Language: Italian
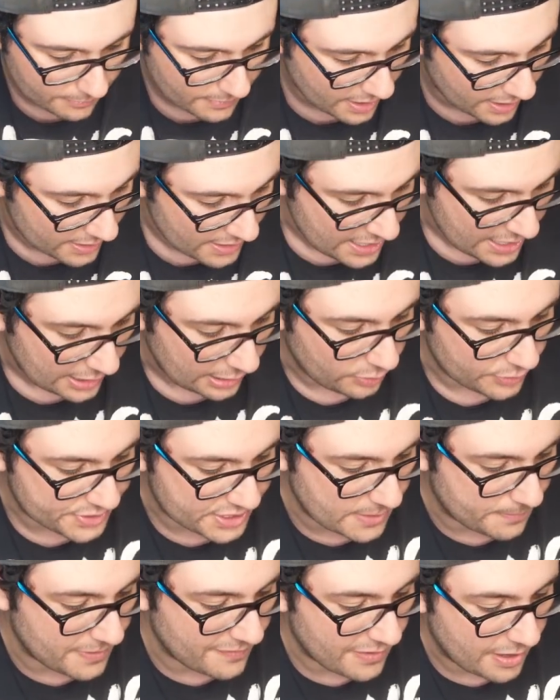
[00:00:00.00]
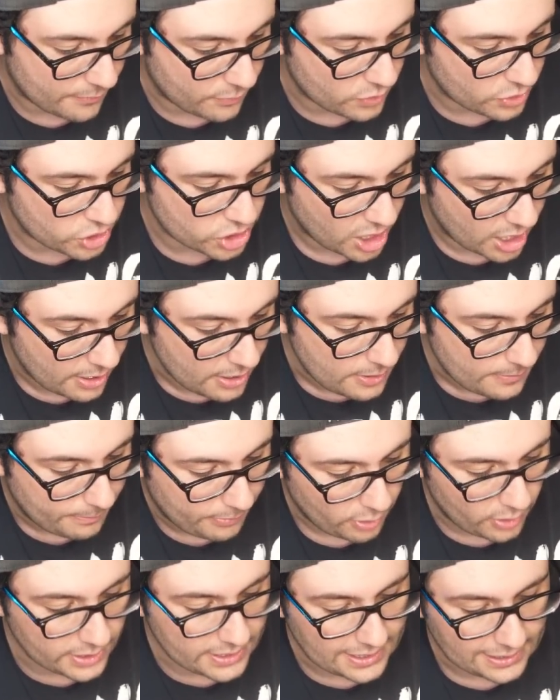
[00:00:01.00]
ma lo sapevamo già.
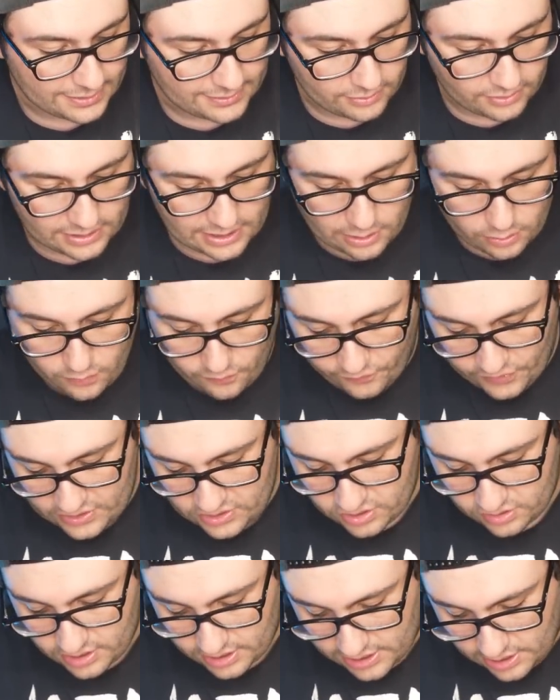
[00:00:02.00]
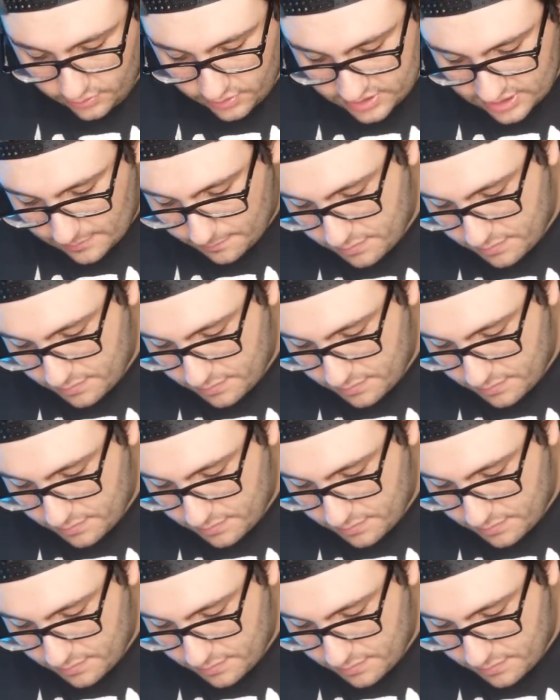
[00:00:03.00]
Poi all'interno della confezione che cosa